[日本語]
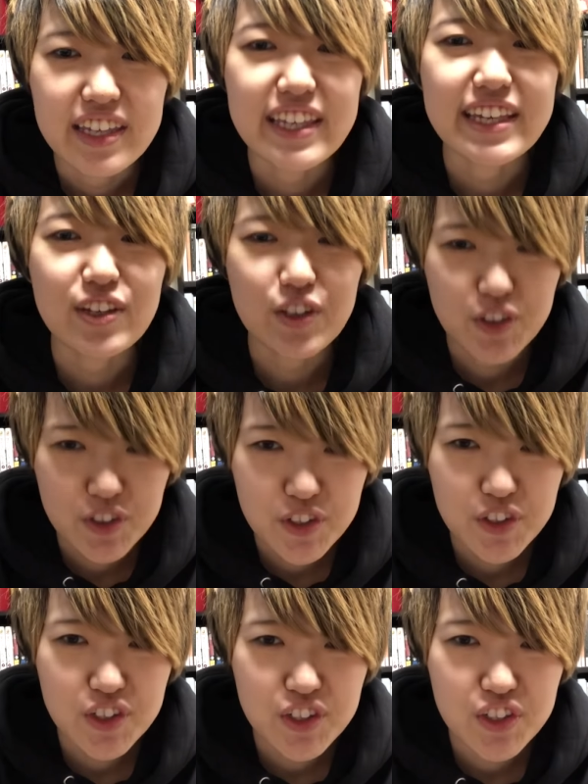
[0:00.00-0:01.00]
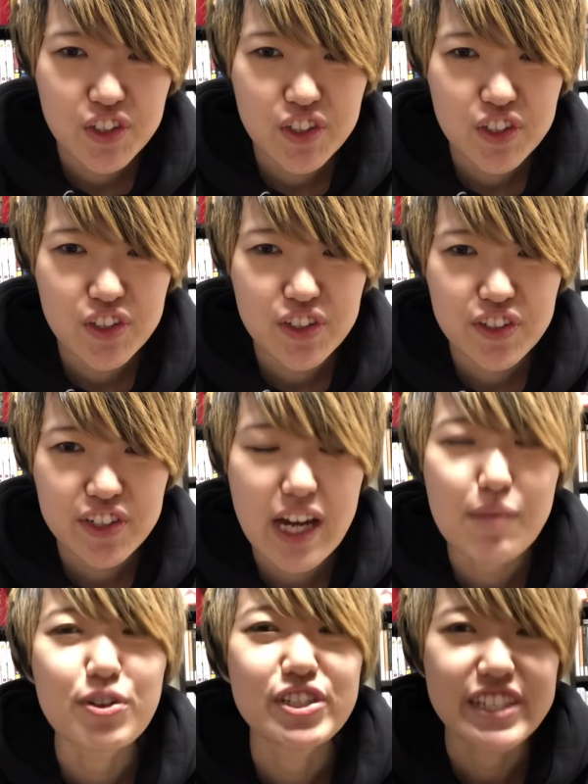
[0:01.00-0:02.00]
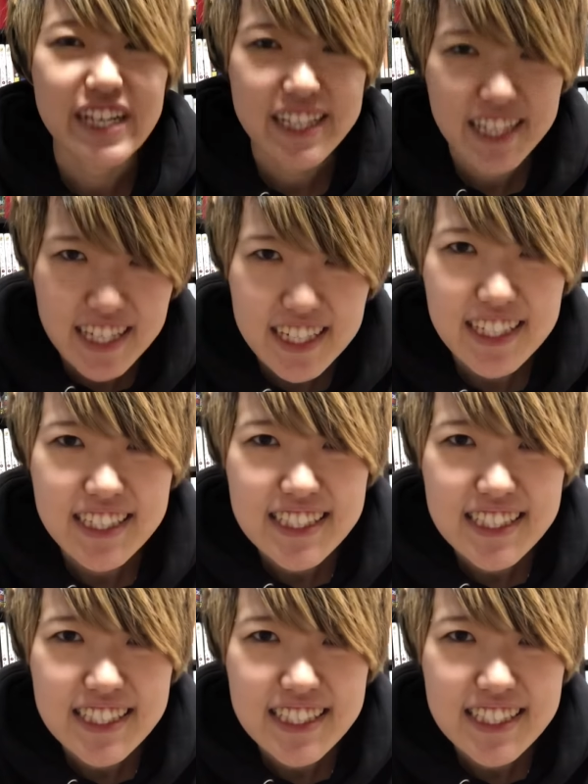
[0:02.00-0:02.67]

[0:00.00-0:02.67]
いくかもしれない。